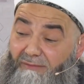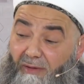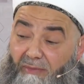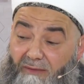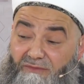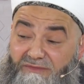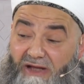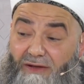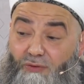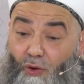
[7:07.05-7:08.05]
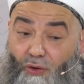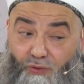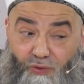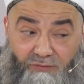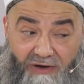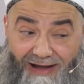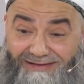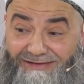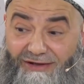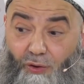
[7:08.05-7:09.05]
babamdan gördüm
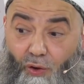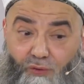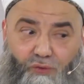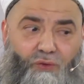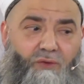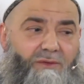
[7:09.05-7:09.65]
kaldırıyordu.